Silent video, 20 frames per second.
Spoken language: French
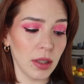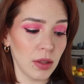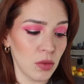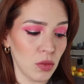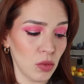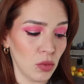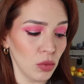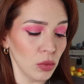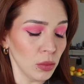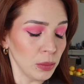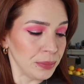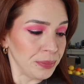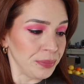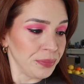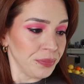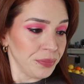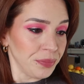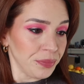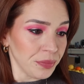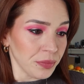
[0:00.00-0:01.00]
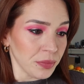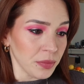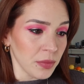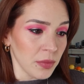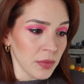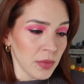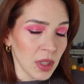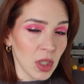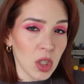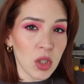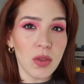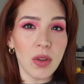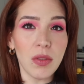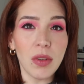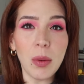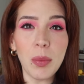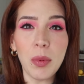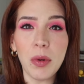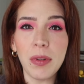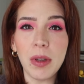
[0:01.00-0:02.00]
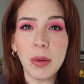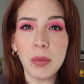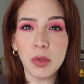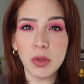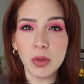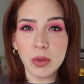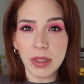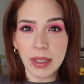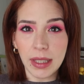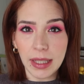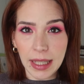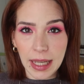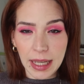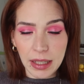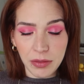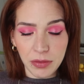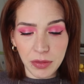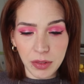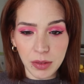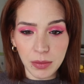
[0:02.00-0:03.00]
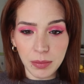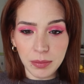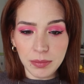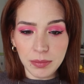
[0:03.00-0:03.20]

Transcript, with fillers: rien du tout. Je vais voir pour faire mon drive